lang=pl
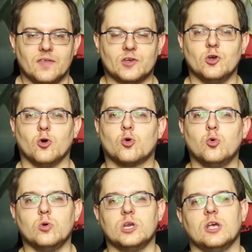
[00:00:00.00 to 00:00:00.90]
taki
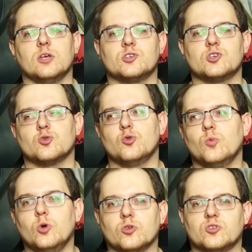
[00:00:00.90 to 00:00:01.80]
ogólnie rzecz
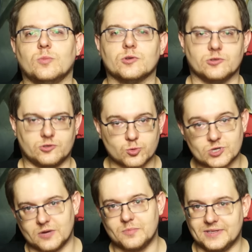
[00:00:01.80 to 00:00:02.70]
ujmując, mocno
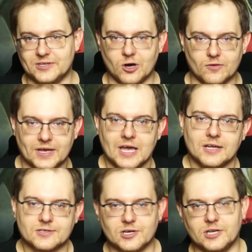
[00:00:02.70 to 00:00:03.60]
social mediowy,
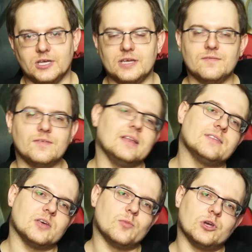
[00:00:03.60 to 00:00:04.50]
czyli im
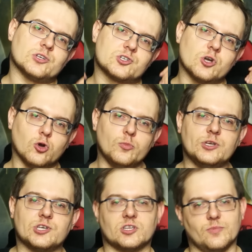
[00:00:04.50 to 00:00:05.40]
więcej moich rzeczy
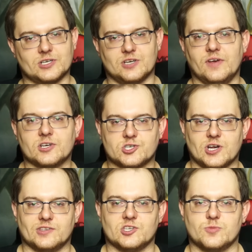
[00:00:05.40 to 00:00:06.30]
lubicie, tym macie większe
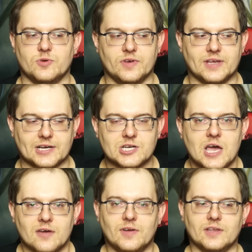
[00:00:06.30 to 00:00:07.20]
szanse, żeby wygrać.
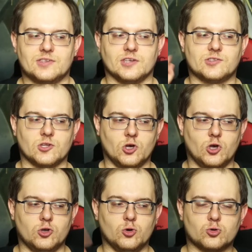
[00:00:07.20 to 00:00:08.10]
Więc jest e,
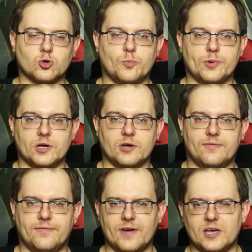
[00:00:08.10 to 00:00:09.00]
YouTube, e,
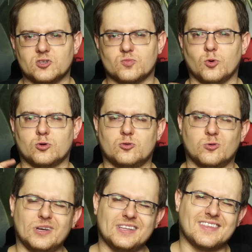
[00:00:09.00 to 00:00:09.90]
Facebook,
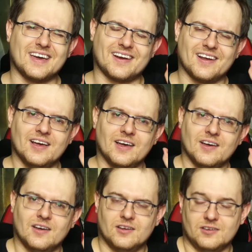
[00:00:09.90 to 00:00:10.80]
Twitter,
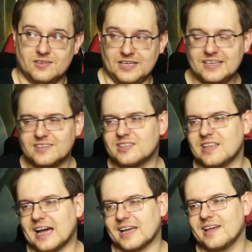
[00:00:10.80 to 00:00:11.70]

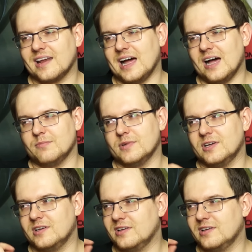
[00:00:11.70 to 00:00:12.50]
Instagram, e,